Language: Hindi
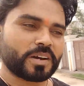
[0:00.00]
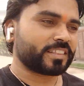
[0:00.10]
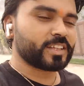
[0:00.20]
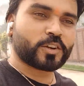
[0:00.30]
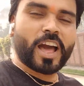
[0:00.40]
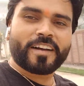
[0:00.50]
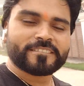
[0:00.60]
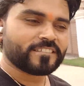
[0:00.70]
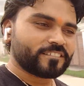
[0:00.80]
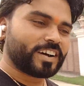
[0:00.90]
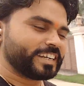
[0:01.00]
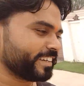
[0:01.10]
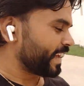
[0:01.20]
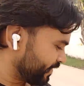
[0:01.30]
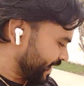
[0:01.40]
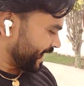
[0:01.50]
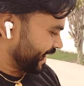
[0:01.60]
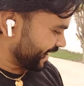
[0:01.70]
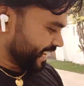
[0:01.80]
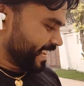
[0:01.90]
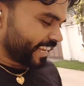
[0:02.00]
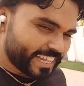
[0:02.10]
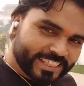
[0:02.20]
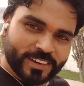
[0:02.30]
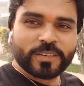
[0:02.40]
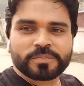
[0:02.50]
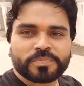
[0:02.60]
मस्त है थोड़ा फनी टाइप का है तो